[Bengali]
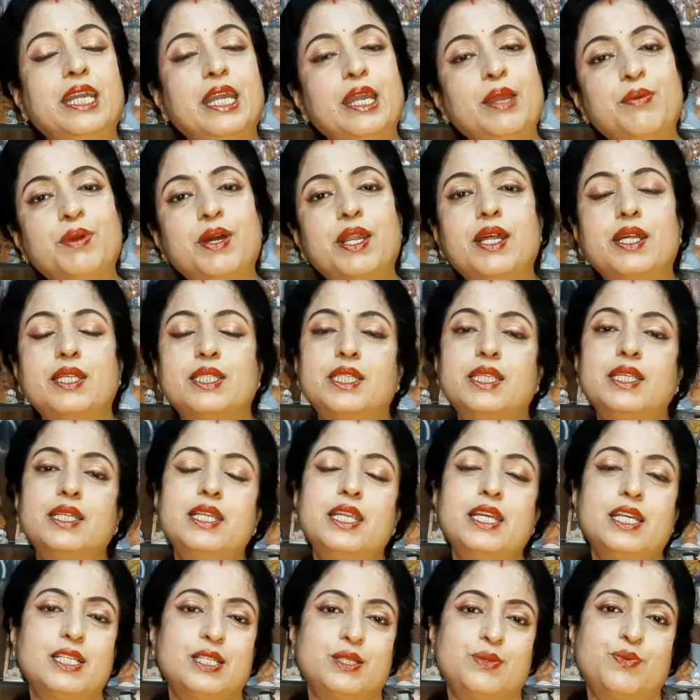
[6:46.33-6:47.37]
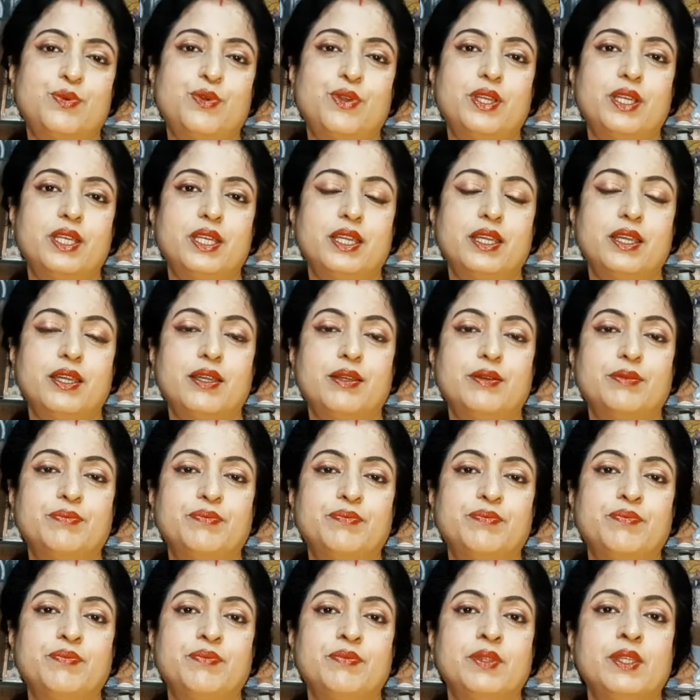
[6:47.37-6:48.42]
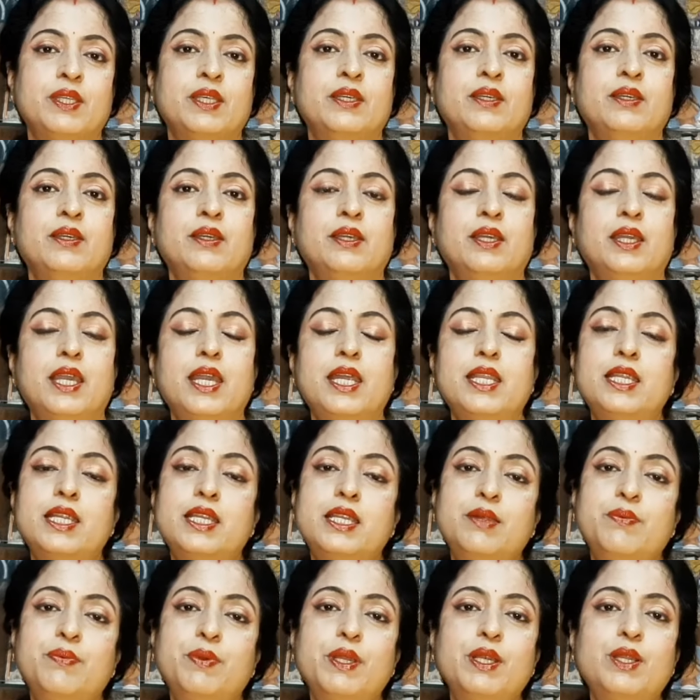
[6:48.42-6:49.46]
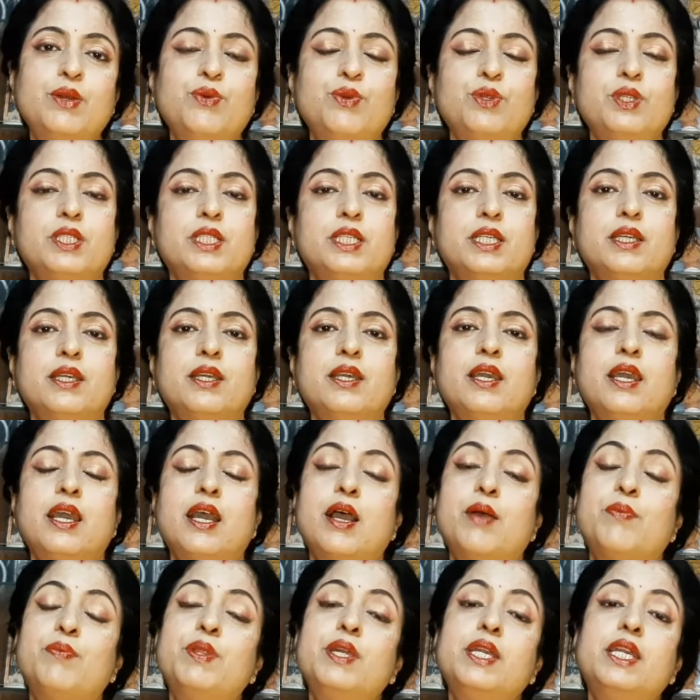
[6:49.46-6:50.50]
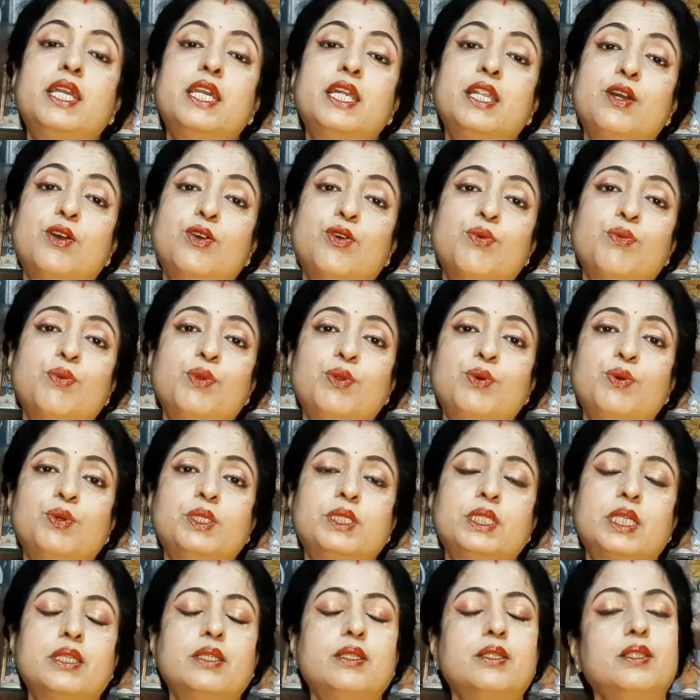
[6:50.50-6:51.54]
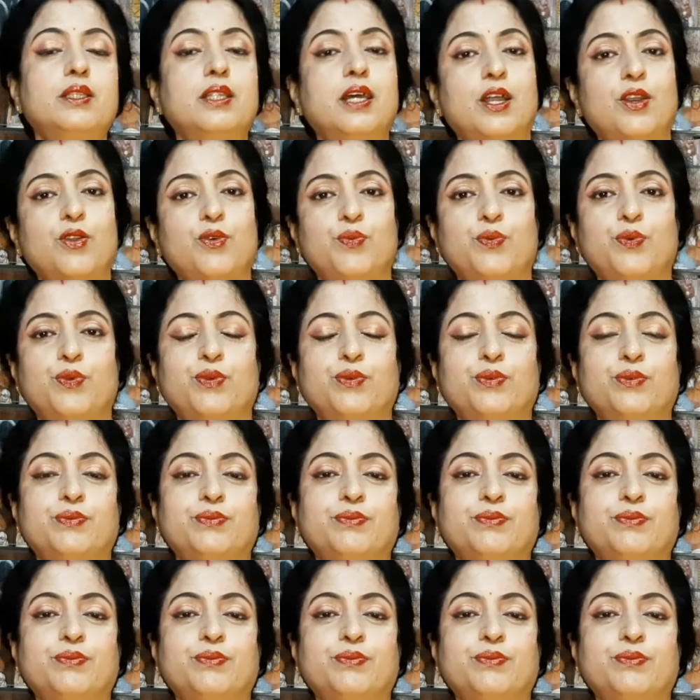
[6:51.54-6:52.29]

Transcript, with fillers: এবার আসি নেক্সট পয়েন্টে এটি ডিপেন্ড করছে আপনি কীরকম লোক চান তার উপর